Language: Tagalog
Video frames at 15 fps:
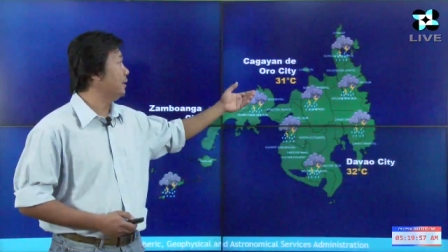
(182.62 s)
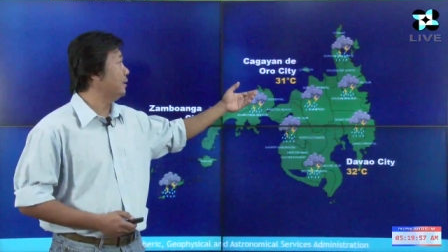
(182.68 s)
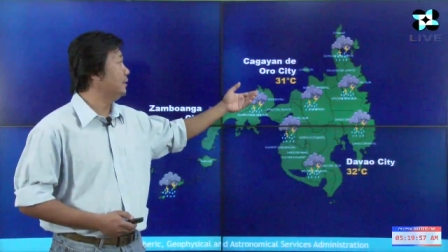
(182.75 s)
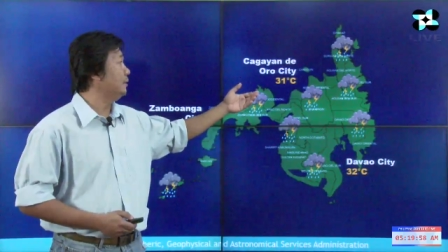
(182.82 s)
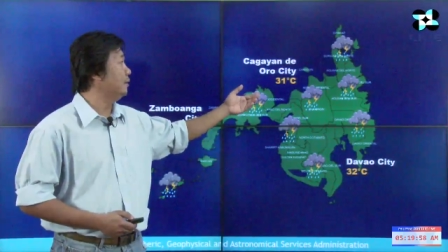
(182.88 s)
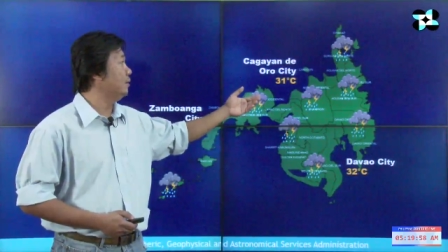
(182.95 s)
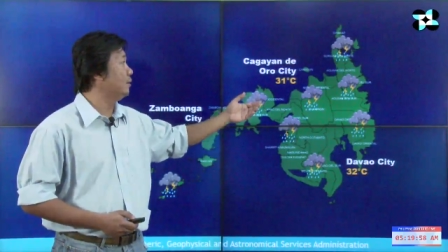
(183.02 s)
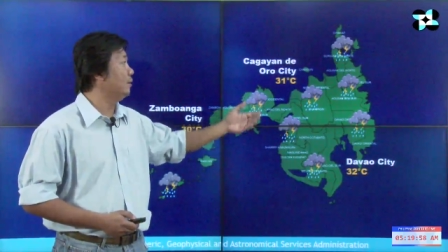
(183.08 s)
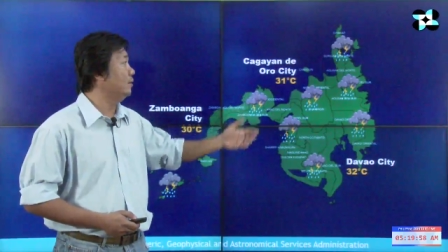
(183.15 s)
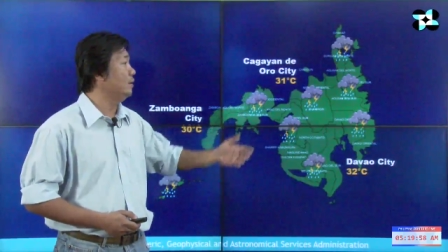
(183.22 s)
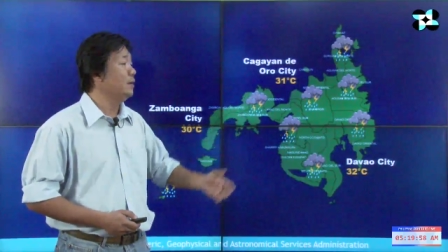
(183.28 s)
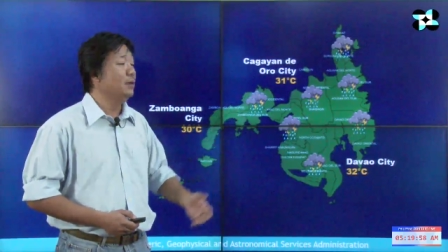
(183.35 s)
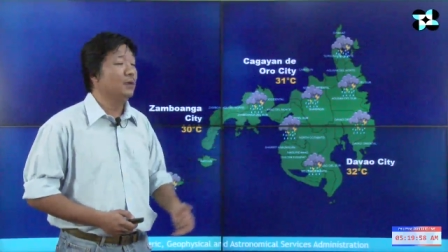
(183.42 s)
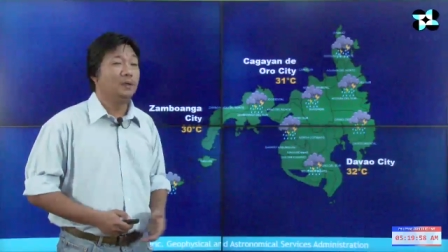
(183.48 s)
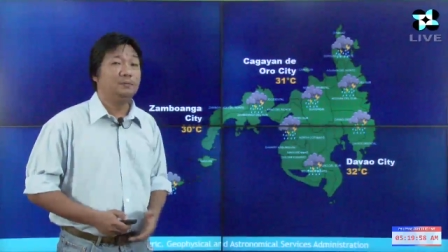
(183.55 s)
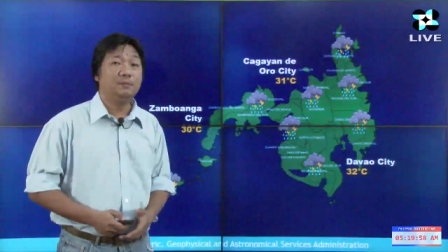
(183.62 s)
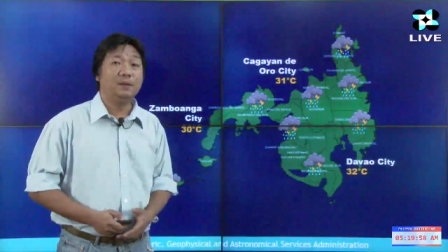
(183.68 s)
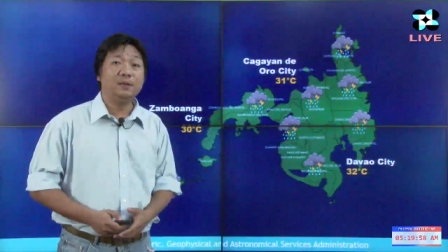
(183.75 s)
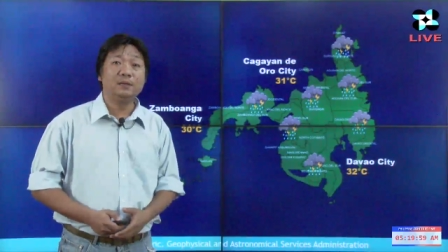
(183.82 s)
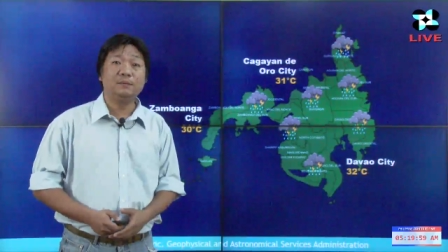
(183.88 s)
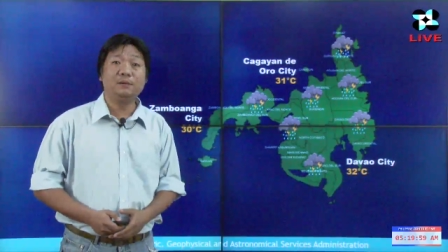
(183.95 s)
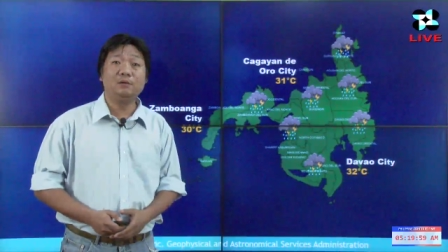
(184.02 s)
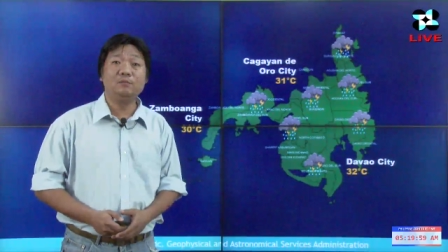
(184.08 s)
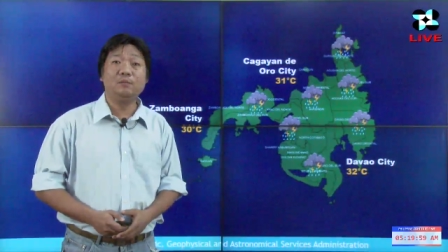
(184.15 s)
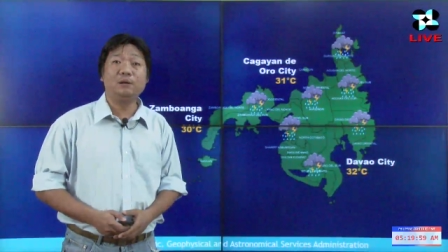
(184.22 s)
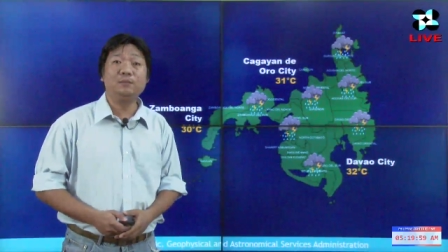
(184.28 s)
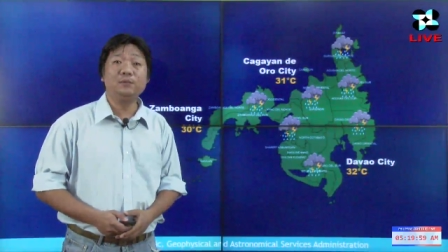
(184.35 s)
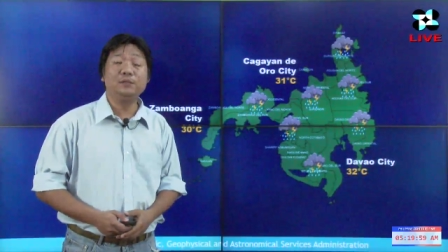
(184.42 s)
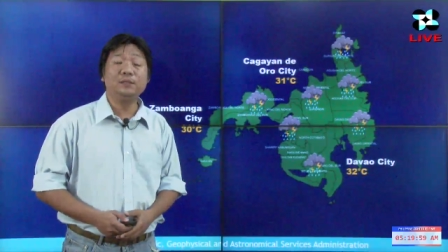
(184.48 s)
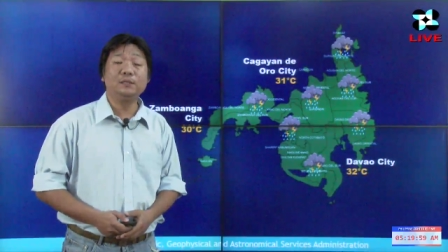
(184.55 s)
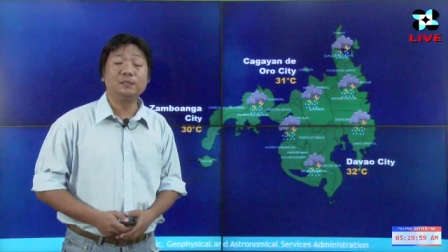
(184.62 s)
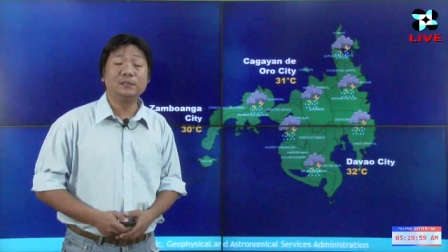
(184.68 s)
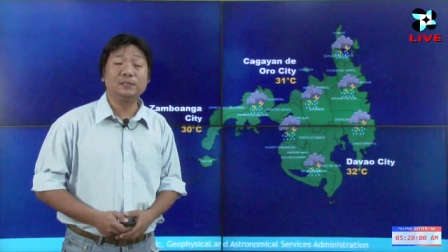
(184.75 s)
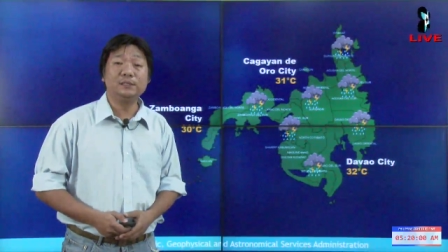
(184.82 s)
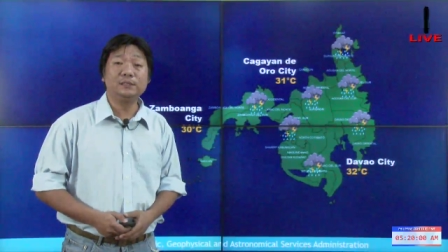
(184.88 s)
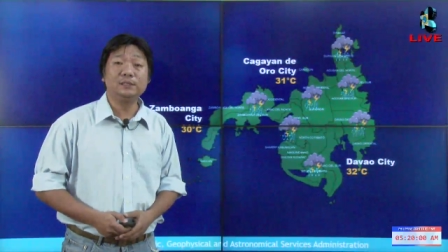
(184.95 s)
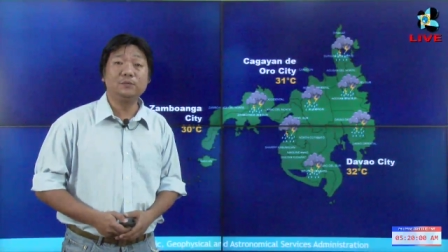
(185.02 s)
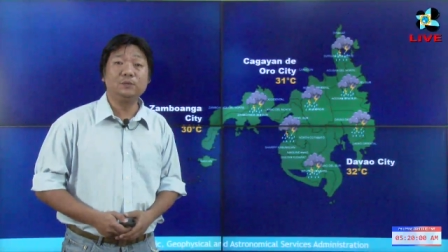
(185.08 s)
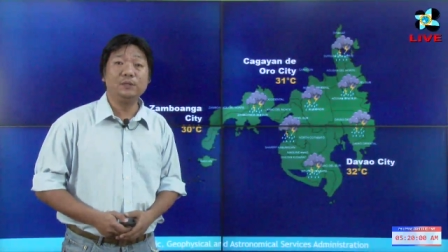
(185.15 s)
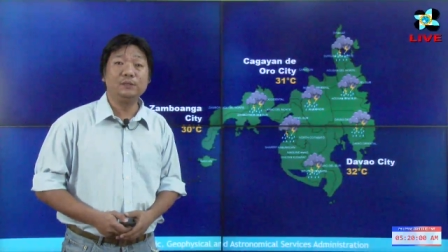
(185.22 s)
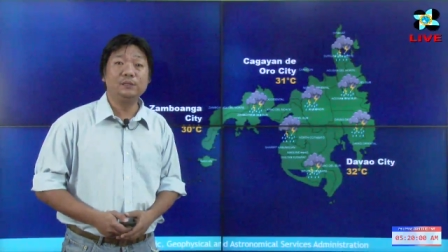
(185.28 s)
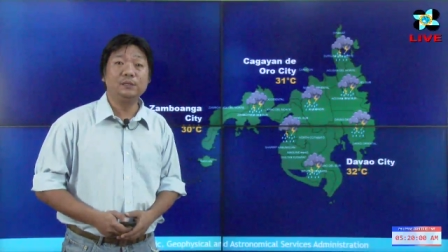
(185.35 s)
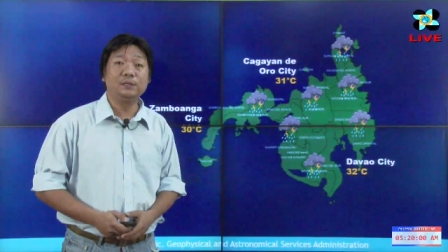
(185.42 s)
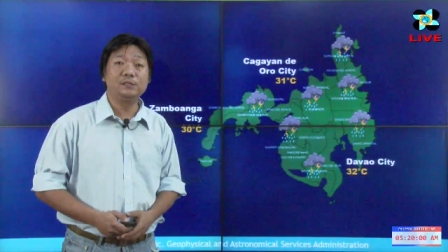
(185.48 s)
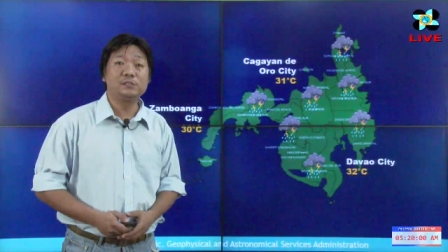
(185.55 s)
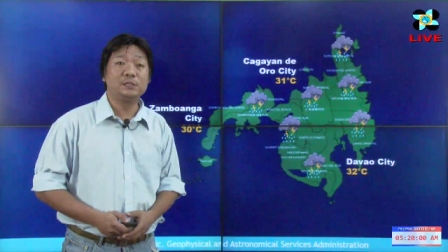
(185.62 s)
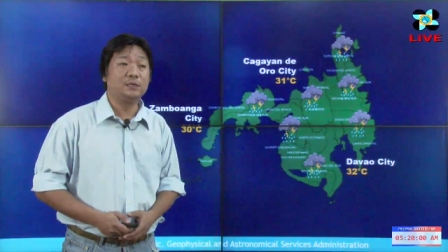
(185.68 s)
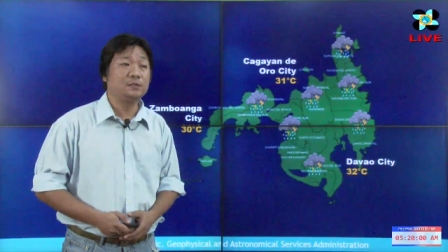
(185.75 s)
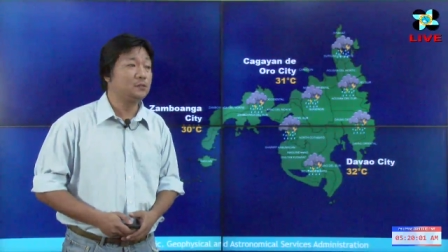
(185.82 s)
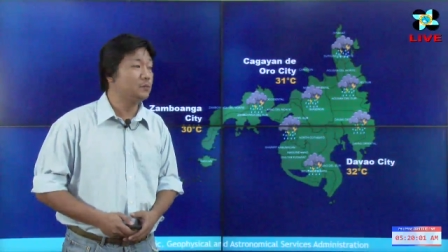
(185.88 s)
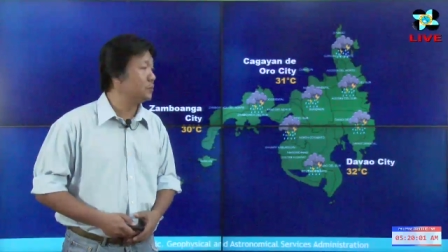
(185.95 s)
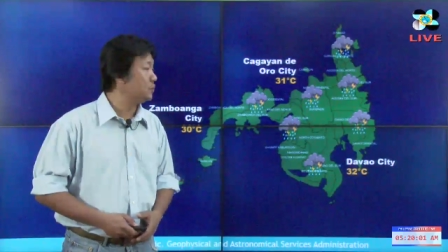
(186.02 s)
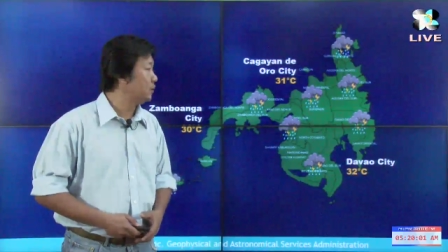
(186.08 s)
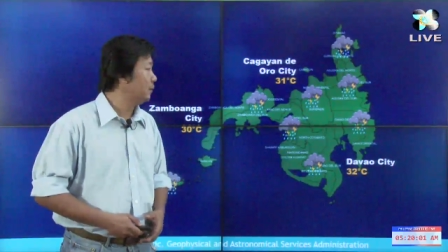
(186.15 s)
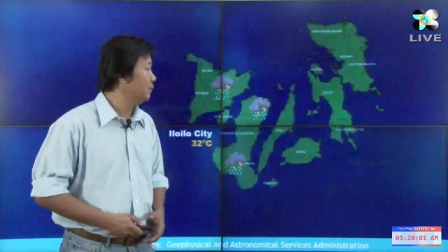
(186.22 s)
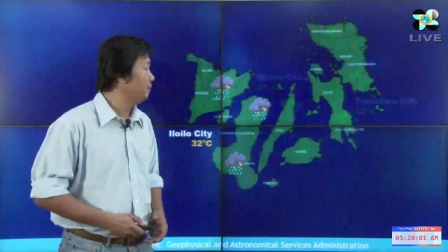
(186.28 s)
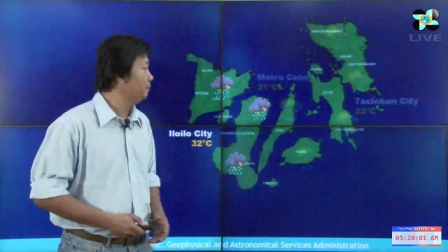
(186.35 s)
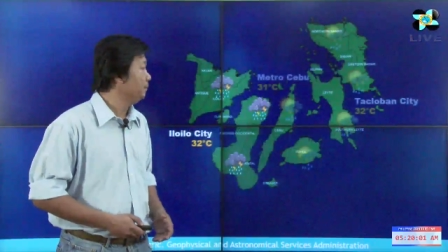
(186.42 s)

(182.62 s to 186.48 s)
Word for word: Cagayan de Oro ay maaari namang umabot ng 31 degrees Celsius.